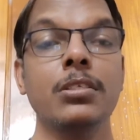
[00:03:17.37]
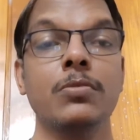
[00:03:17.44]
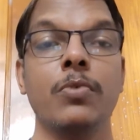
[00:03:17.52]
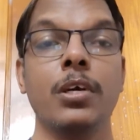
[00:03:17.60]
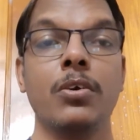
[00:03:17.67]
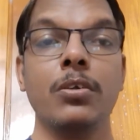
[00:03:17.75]

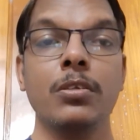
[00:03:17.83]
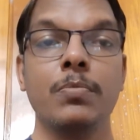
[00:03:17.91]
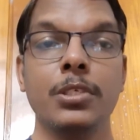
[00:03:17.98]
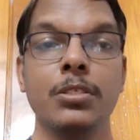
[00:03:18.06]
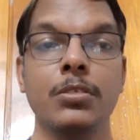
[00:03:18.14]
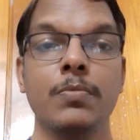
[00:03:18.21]
இட்ஸ் ஒர்க்
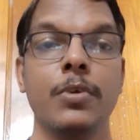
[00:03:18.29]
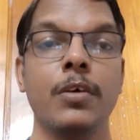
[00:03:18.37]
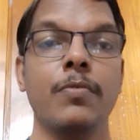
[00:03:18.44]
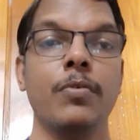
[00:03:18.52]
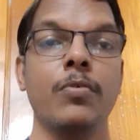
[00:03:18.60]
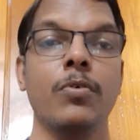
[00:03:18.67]
ஆன் த
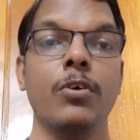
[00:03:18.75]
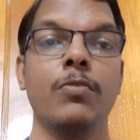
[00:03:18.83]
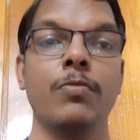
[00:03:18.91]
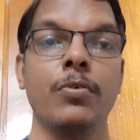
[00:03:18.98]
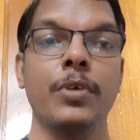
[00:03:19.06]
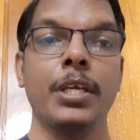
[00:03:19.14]
பிரின்சிபல் ஆஃப்
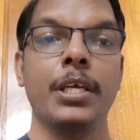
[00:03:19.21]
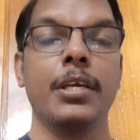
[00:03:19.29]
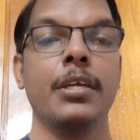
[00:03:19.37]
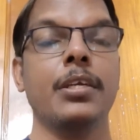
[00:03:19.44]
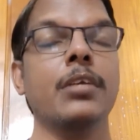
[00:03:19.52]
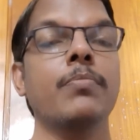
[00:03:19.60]
ஓவர் ஃப்ளோயிங்
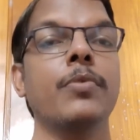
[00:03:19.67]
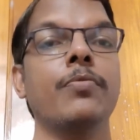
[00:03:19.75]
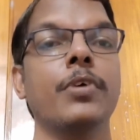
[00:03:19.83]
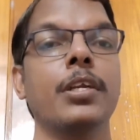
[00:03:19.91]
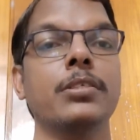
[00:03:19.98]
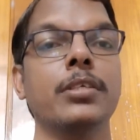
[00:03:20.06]
கரண்ட்
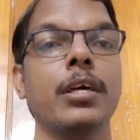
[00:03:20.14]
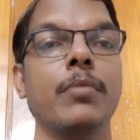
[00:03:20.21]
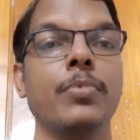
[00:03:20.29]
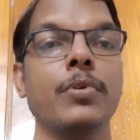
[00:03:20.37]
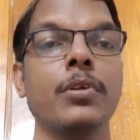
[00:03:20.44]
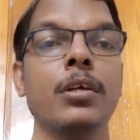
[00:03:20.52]
இப்போ ஃபார்
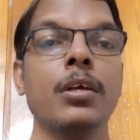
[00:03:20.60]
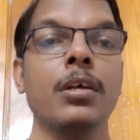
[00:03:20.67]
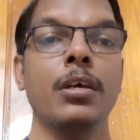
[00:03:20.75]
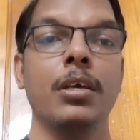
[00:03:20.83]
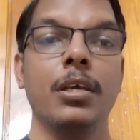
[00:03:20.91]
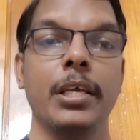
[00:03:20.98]
எக்ஸாம்பிள்
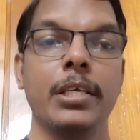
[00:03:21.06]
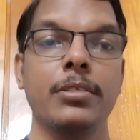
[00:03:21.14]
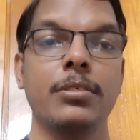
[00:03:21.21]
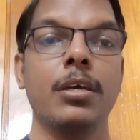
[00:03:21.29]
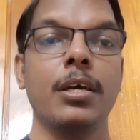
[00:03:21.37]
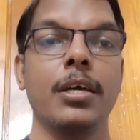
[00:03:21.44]

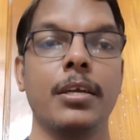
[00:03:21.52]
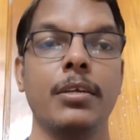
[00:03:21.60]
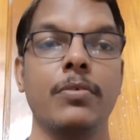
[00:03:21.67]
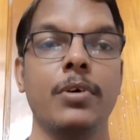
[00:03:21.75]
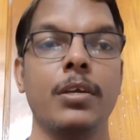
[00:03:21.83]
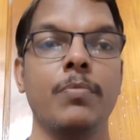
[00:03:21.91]
எக்ஸ்ட்ரா
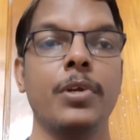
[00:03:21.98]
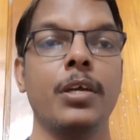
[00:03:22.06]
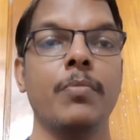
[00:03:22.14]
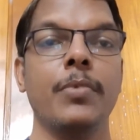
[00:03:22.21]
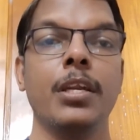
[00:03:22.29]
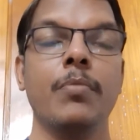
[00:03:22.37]
கரண்ட்
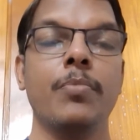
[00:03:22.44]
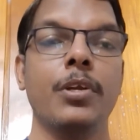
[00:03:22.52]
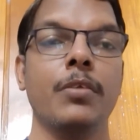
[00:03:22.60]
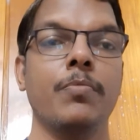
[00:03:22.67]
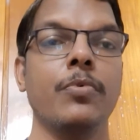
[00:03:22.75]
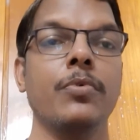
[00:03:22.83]
வரப்போ நம்ம என்ன
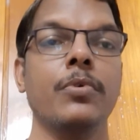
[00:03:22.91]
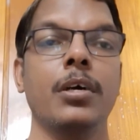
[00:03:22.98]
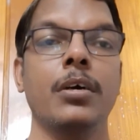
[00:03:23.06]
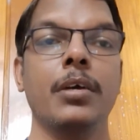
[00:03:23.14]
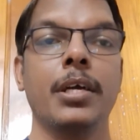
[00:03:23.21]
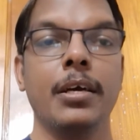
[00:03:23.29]

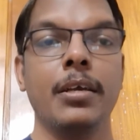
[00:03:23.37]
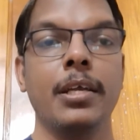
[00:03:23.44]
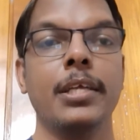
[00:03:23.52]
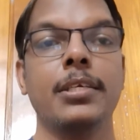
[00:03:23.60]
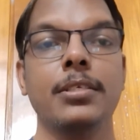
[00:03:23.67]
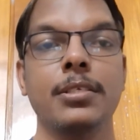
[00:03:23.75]
பண்ணியிருக்கோம் க
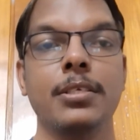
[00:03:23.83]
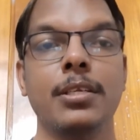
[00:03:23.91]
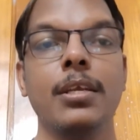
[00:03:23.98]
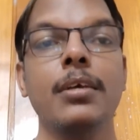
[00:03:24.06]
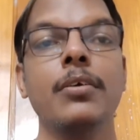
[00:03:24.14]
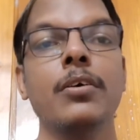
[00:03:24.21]

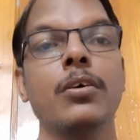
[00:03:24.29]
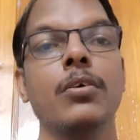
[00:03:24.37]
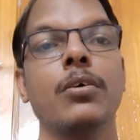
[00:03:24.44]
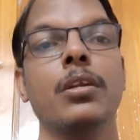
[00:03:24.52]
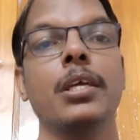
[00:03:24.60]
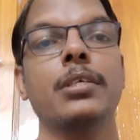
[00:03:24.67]
எலக்ட்ரிசிட்டியில்
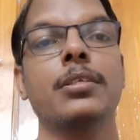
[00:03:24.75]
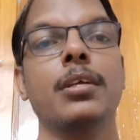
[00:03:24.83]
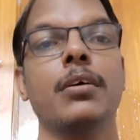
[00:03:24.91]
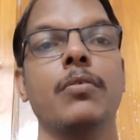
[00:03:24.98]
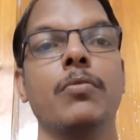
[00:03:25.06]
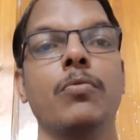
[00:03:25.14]
ஒரு
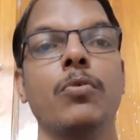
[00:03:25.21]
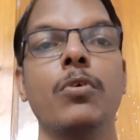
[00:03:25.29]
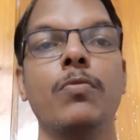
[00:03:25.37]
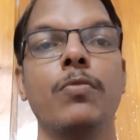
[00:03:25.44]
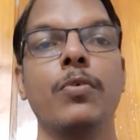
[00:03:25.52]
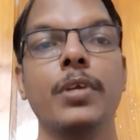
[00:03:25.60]
எக்ஸ்ட்ரா
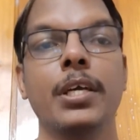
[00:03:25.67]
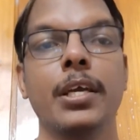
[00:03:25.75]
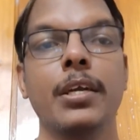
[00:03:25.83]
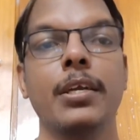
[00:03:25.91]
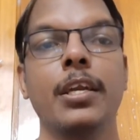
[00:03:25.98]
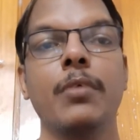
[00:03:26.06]
ஓவர்
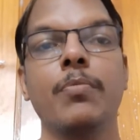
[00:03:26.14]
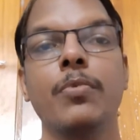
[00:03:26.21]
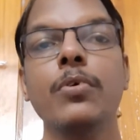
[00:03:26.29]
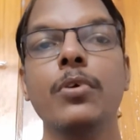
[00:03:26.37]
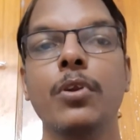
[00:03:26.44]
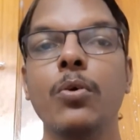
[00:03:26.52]
ஃப்ளோயிங் கரண்ட் என்ன
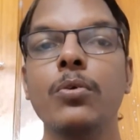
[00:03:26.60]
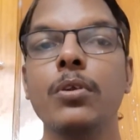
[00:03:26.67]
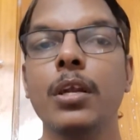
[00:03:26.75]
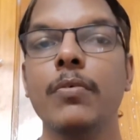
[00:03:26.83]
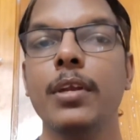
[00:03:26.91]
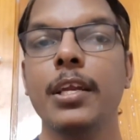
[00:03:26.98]
பண்ணுவோம்
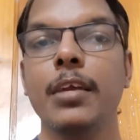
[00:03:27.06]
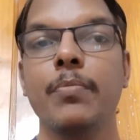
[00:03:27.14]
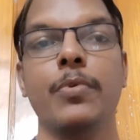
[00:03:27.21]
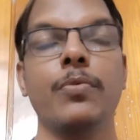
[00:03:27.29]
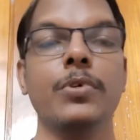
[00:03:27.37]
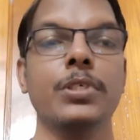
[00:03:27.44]
கிரவுண்ட் லெவலில்
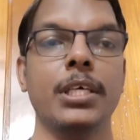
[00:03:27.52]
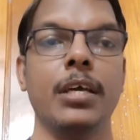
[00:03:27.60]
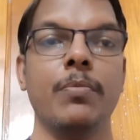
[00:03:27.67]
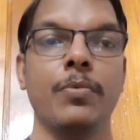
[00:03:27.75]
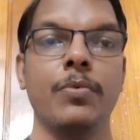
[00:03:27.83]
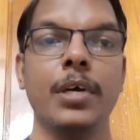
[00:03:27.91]
என்ன பண்ணுவோம்
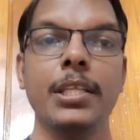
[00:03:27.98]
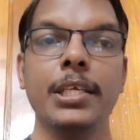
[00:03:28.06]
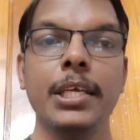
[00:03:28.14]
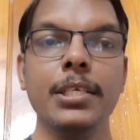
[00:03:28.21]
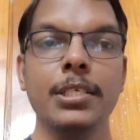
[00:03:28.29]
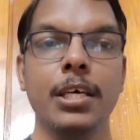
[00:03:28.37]
ஷேர் பண்ணுவோம்
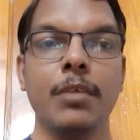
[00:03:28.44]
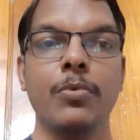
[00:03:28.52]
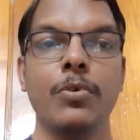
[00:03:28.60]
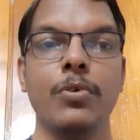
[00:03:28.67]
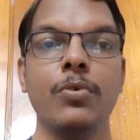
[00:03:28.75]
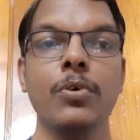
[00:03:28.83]
அது ஏன்
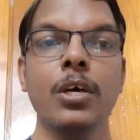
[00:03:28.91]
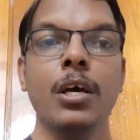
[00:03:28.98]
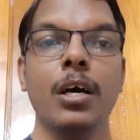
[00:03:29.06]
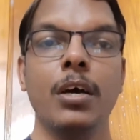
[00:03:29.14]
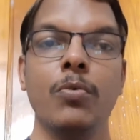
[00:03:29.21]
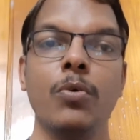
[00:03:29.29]
ஷேர் பண்ணுறோம்
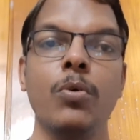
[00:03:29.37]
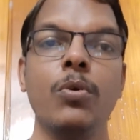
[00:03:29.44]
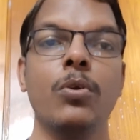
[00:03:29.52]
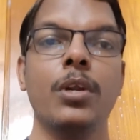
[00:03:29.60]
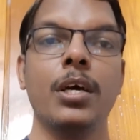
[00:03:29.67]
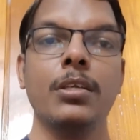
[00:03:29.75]
அது
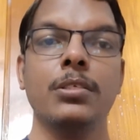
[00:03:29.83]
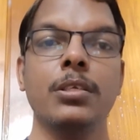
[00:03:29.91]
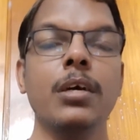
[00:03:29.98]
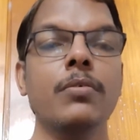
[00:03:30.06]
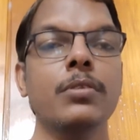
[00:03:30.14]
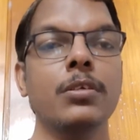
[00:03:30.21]
ஓவர்லோட்
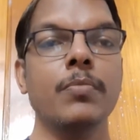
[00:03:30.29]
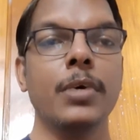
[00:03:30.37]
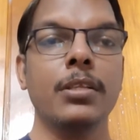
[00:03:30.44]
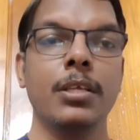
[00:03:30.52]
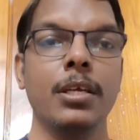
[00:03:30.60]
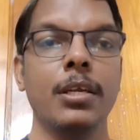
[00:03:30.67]
ஆனிச்சுன்னா
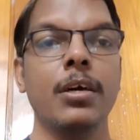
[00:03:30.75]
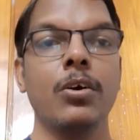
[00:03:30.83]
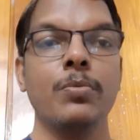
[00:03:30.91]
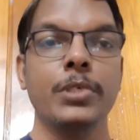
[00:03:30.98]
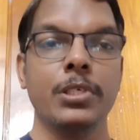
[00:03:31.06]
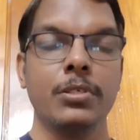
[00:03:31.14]
வந்துட்டு மற்ற
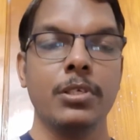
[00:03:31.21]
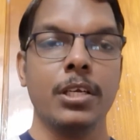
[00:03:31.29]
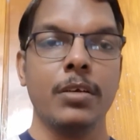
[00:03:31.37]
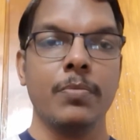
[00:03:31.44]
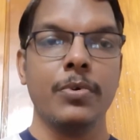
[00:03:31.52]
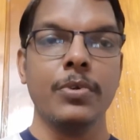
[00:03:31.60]
எல்லா
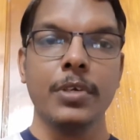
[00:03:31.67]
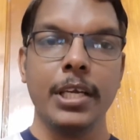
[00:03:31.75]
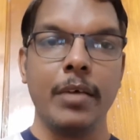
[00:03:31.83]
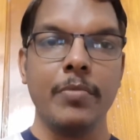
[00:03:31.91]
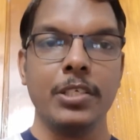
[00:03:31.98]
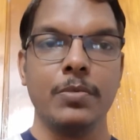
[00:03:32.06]
ஆப்ஜெக்ட்ஸையும் என்ன பண்ணும்
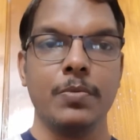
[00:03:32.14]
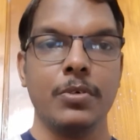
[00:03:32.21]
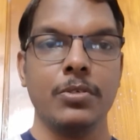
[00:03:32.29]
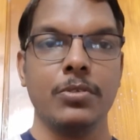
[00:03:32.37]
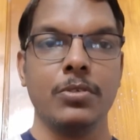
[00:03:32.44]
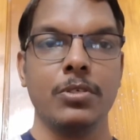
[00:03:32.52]
டேமேஜ்
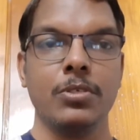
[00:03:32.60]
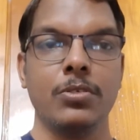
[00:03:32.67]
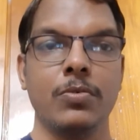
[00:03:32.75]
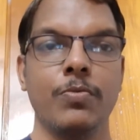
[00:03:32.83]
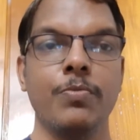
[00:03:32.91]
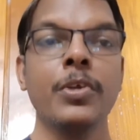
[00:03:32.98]
பண்ணணும்னு
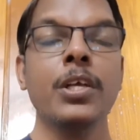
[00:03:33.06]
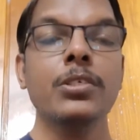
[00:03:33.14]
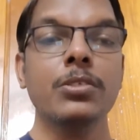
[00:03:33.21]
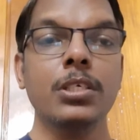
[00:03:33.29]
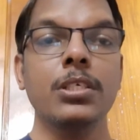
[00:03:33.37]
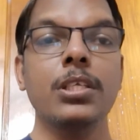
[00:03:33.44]
சொல்லிட்டு சொல்லுவோம்
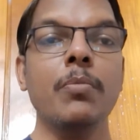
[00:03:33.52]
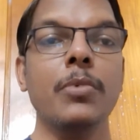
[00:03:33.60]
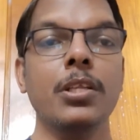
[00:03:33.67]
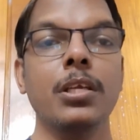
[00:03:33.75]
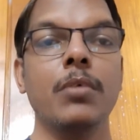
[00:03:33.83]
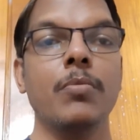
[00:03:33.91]
ஸோ
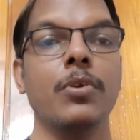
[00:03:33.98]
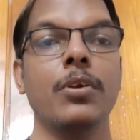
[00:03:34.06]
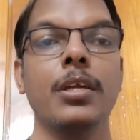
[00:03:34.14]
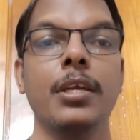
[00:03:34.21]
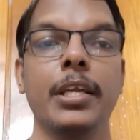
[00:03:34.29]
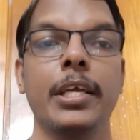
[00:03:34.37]
இதே மாதிரி தான்
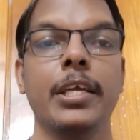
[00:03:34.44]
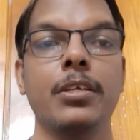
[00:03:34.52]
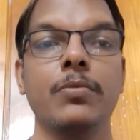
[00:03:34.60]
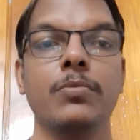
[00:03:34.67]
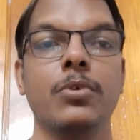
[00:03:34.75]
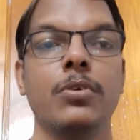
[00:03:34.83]
நம்மளோட
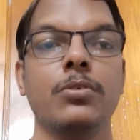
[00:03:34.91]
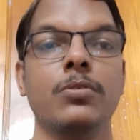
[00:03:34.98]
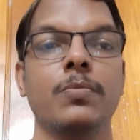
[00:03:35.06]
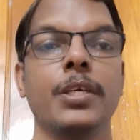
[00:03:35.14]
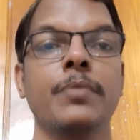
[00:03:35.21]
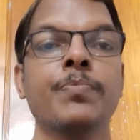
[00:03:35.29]
நெகட்டிவ்
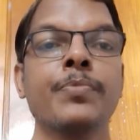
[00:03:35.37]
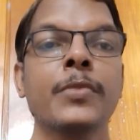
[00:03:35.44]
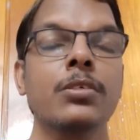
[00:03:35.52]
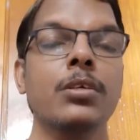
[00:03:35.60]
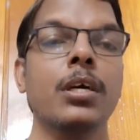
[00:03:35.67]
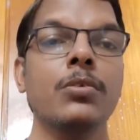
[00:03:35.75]
தாட்ஸுமே
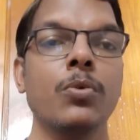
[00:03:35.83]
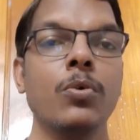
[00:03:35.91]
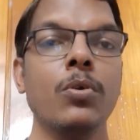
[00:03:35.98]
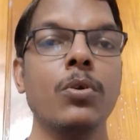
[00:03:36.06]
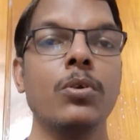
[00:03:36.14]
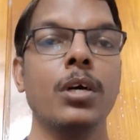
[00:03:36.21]
ஸோ அது
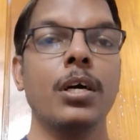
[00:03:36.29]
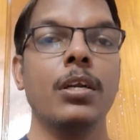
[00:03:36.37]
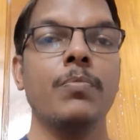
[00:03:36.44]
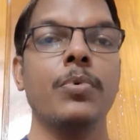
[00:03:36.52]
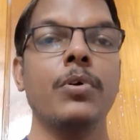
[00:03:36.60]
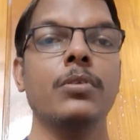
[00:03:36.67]
ஓவர்லோட்
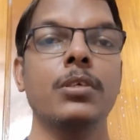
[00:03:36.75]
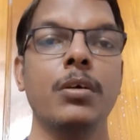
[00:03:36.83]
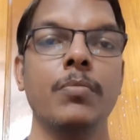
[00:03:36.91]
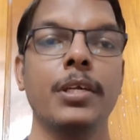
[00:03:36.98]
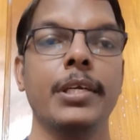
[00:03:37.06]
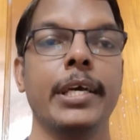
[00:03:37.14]
ஆகிறப்போ
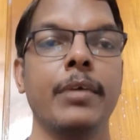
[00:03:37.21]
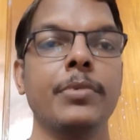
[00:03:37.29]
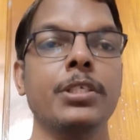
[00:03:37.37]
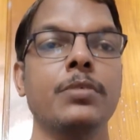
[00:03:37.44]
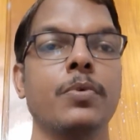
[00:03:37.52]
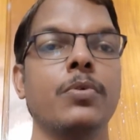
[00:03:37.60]
வந்து நமக்கு
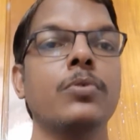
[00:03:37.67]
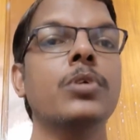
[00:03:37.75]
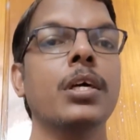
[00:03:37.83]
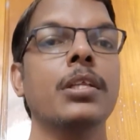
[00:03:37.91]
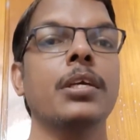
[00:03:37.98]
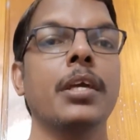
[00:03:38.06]
டேமேஜ்
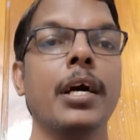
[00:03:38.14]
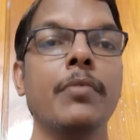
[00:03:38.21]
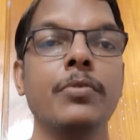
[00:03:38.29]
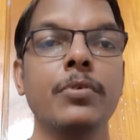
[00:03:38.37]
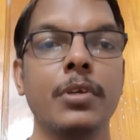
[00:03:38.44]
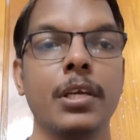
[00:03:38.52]
பண்ணும் ஸோ அதை
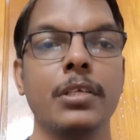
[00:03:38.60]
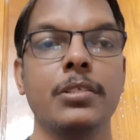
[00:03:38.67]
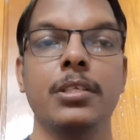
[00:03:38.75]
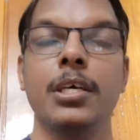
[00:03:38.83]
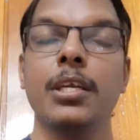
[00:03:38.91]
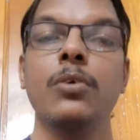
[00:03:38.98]
ஹேப் டு
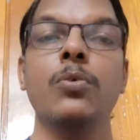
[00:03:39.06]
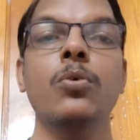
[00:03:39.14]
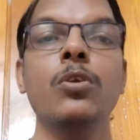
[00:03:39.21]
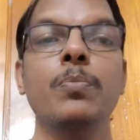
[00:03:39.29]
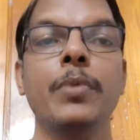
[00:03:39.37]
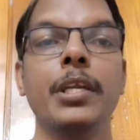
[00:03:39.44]
ரிலீஸ் இது அதை
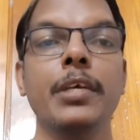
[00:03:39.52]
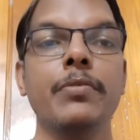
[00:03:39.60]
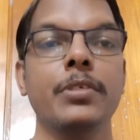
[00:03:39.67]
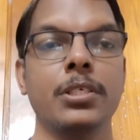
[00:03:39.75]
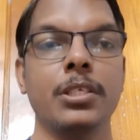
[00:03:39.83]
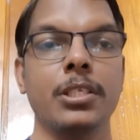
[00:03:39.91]
ஹோல்ட்
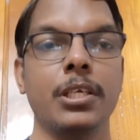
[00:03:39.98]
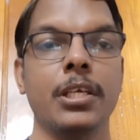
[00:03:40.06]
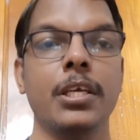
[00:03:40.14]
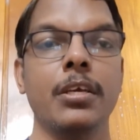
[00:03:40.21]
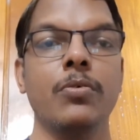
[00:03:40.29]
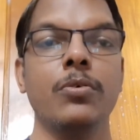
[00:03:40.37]
பண்ணியே
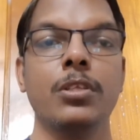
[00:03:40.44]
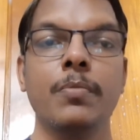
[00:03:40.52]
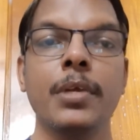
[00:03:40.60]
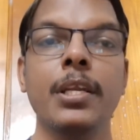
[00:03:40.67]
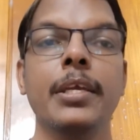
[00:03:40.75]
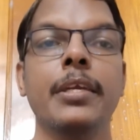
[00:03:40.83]
வச்சுருந்தீங்க
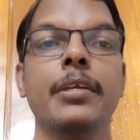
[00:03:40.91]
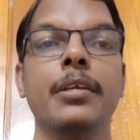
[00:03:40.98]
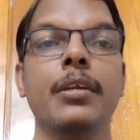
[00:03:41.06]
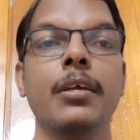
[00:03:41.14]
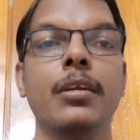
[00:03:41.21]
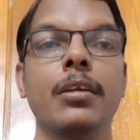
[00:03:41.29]
ஒருத்தர் மேலே
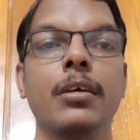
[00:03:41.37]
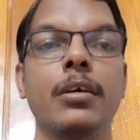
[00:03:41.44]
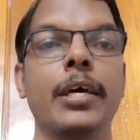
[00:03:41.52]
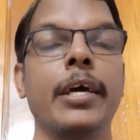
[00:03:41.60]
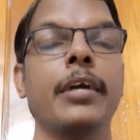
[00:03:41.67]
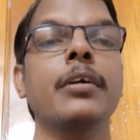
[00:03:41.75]
ஹேட்ரட்
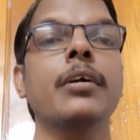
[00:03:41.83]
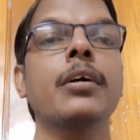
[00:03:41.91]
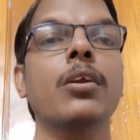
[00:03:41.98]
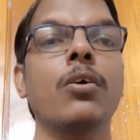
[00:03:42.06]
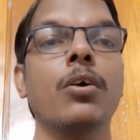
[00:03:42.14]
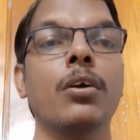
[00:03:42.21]
அண்ட்
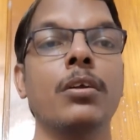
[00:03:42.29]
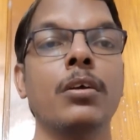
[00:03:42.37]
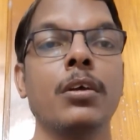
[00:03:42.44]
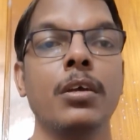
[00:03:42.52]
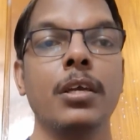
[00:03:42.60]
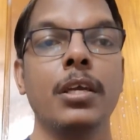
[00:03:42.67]
ஆங்கர் ஆர்